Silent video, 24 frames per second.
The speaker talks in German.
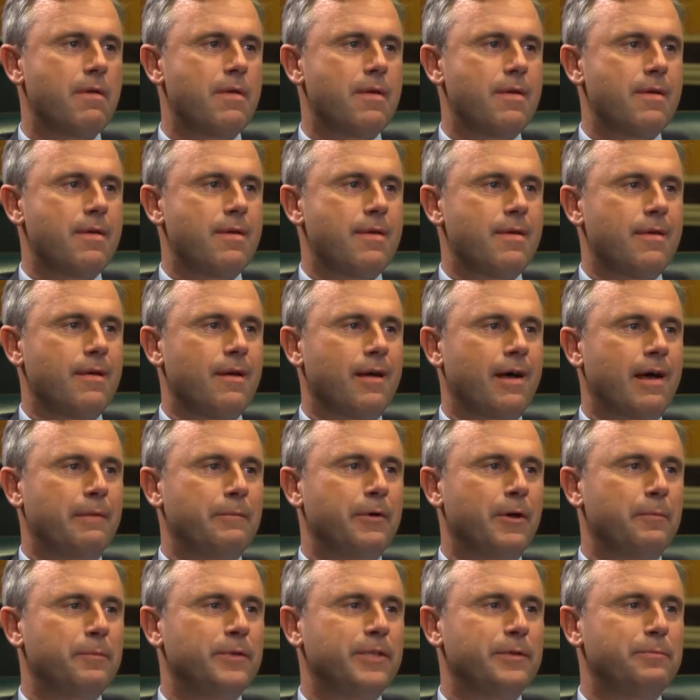Okay.
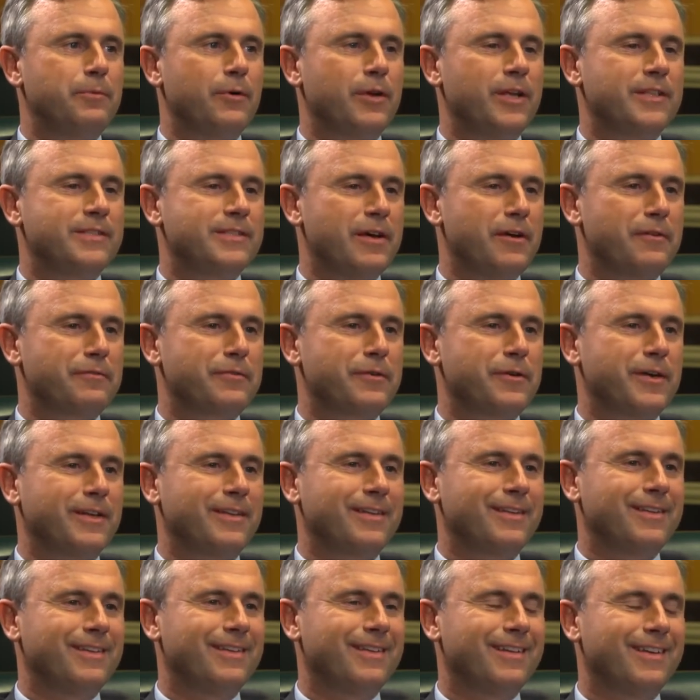Einmal hat mir die Polizei
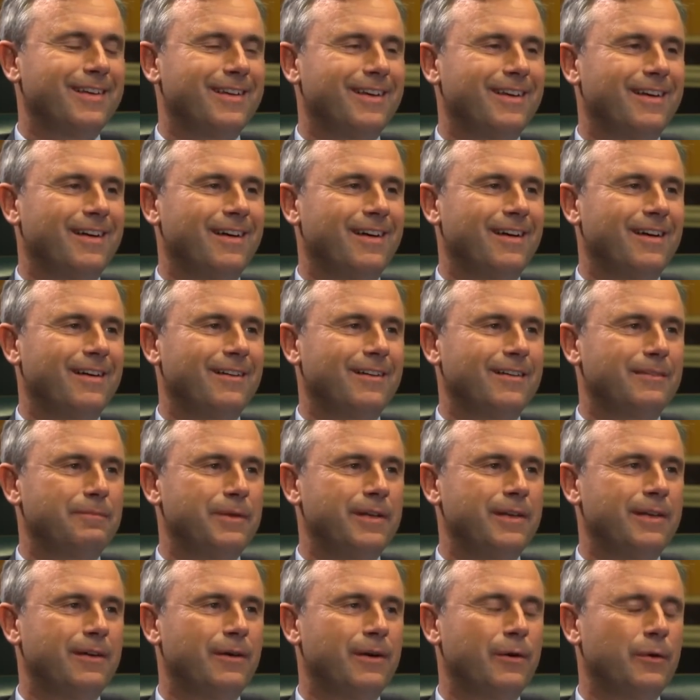aufgehalten. Äh, da
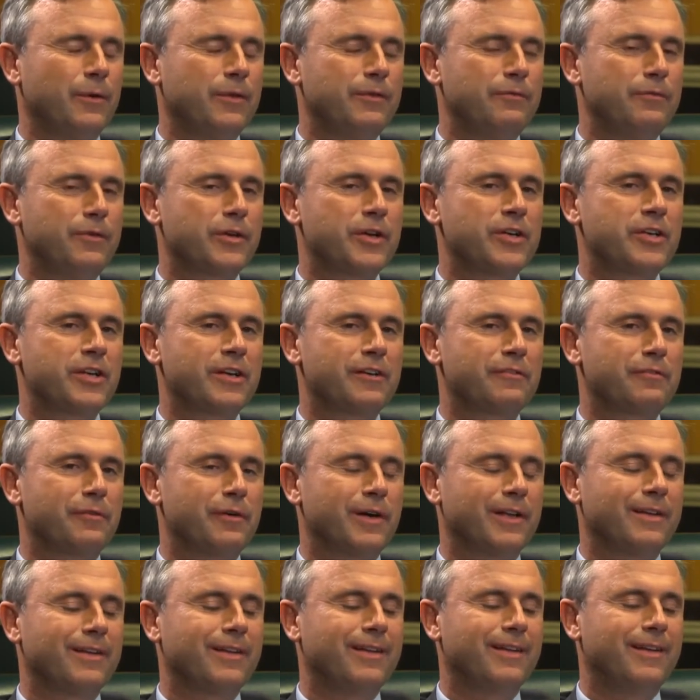bin ich auch ohne Führerschein
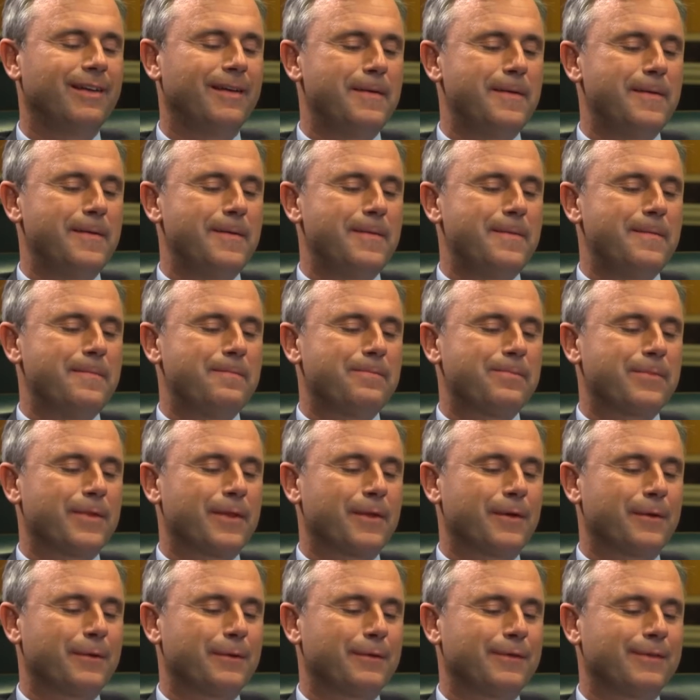gefahren.
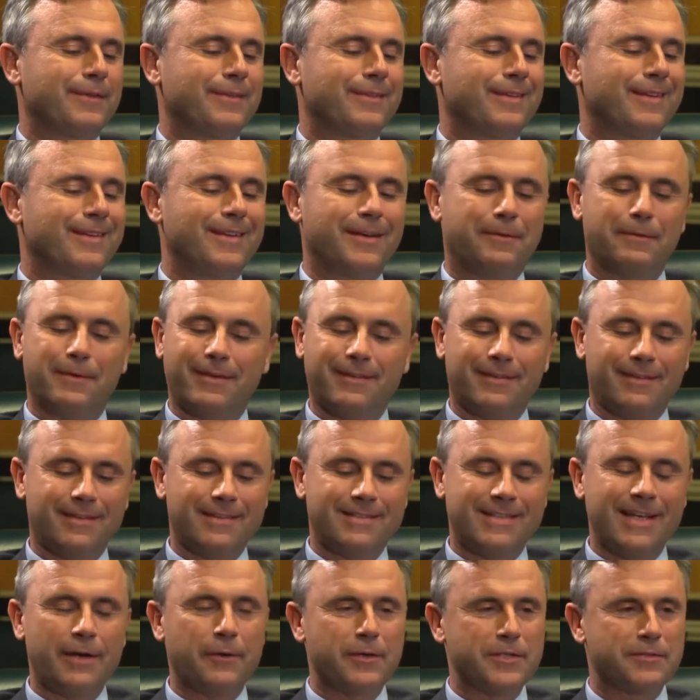Und dann habe ich,
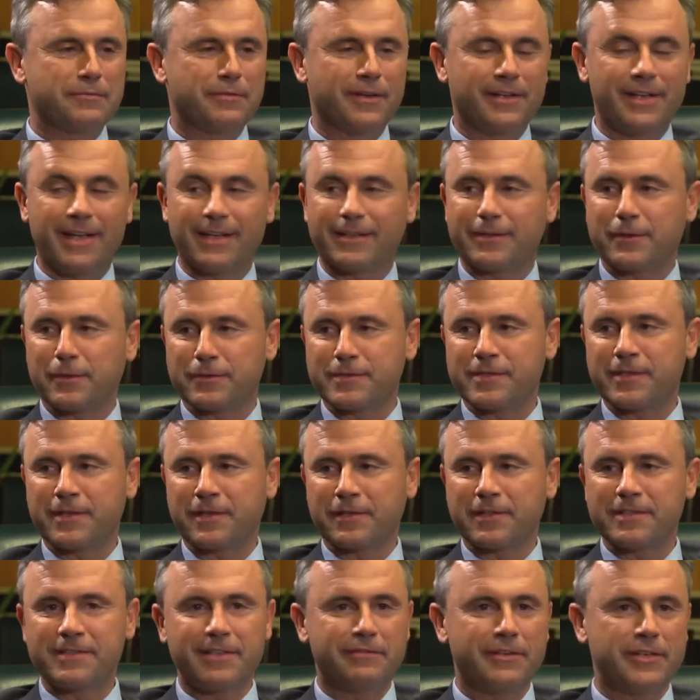ist eh alles verjährt, Gott sei
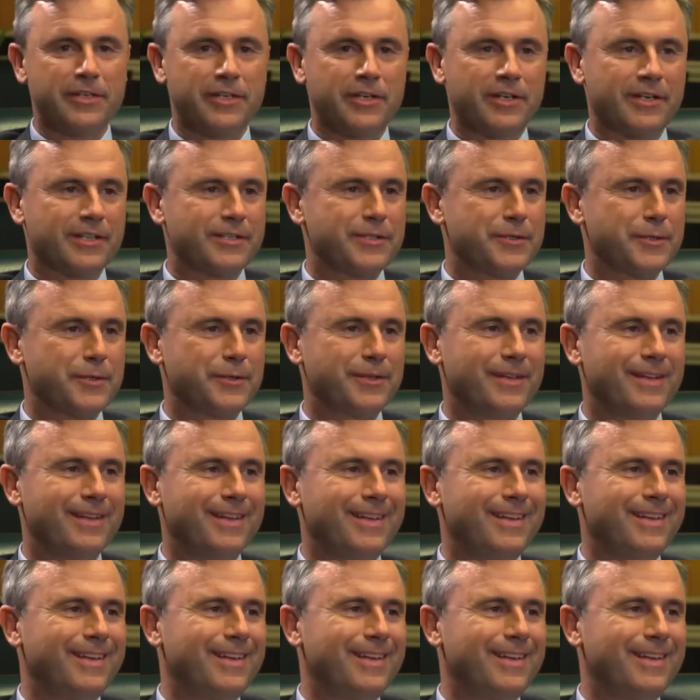Dank, das darf ich eh schon erzählen.